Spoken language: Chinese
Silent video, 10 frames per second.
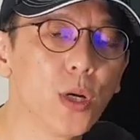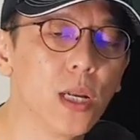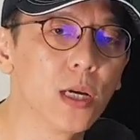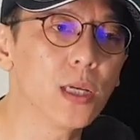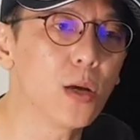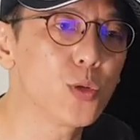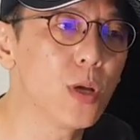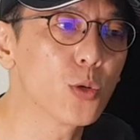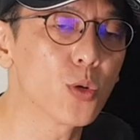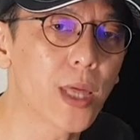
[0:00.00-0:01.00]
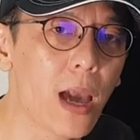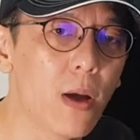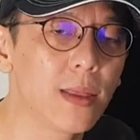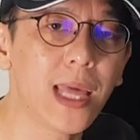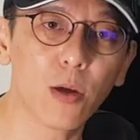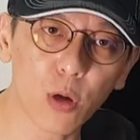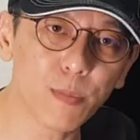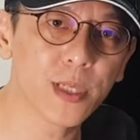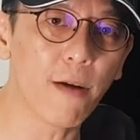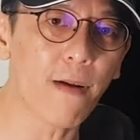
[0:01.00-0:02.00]
可能要需要做胎换，那有没有
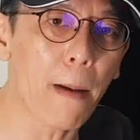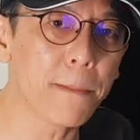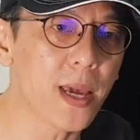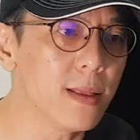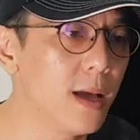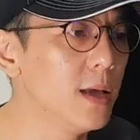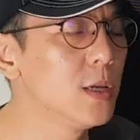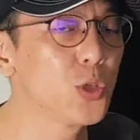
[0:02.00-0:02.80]
比较方便呢？